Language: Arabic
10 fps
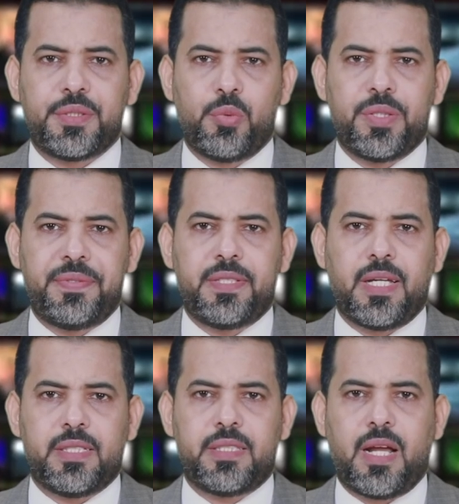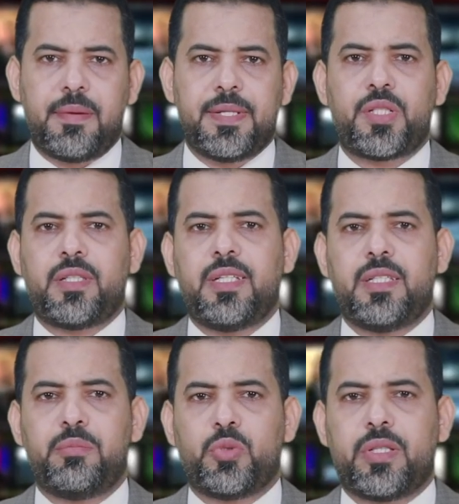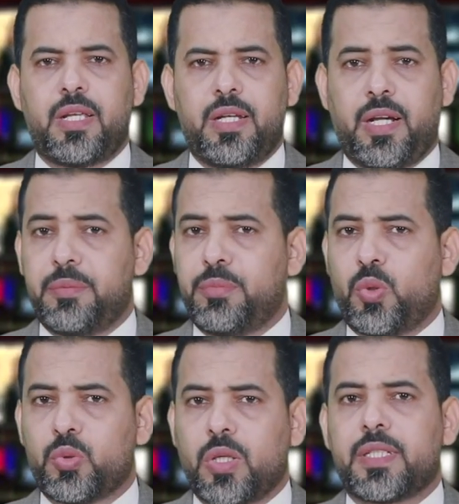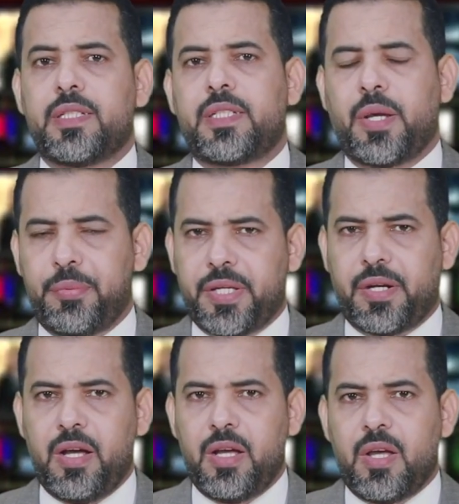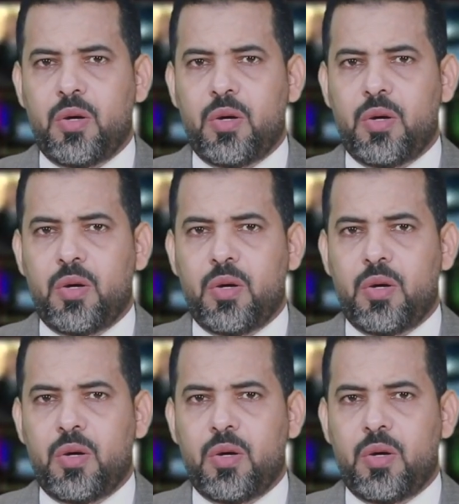جوي في تعز العام الجديد متسلحا بخطط كبيرة